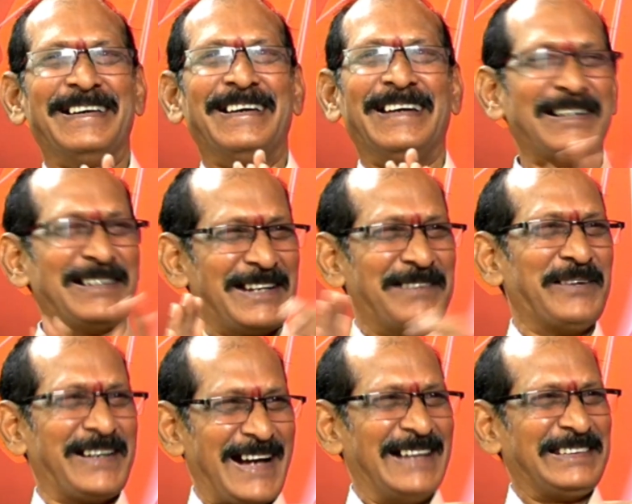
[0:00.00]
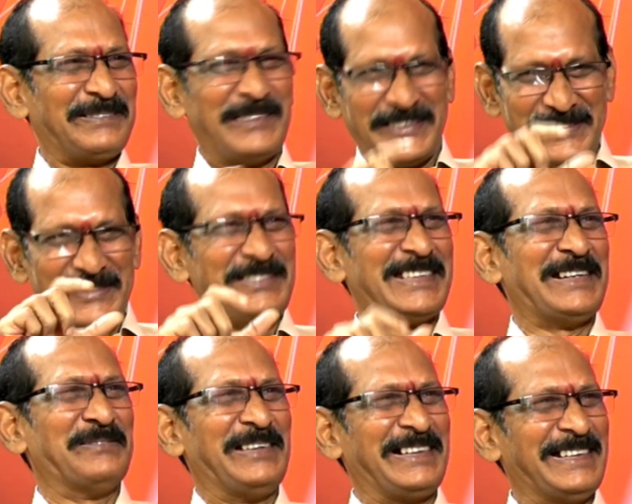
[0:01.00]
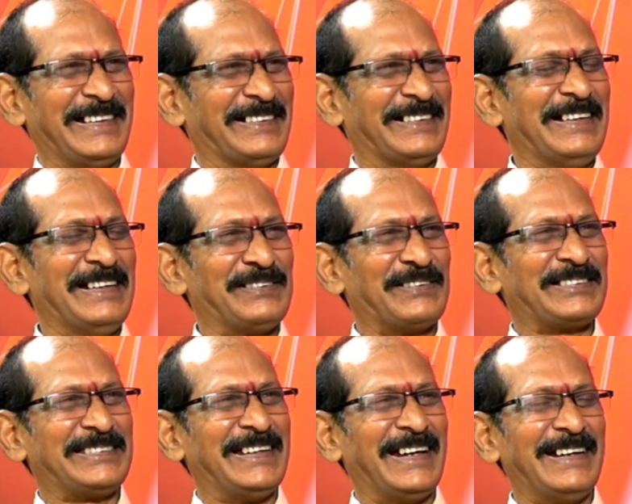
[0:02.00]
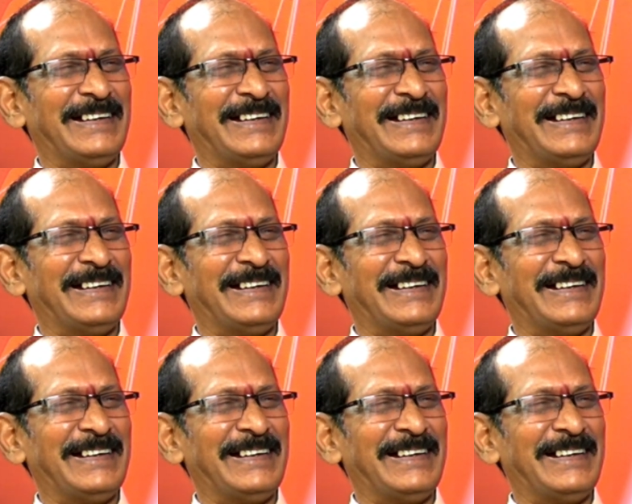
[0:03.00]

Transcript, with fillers: నాకు నేను రాత్రి పెట్టుకుని చూశాను పెట్టి నేను చూస్తే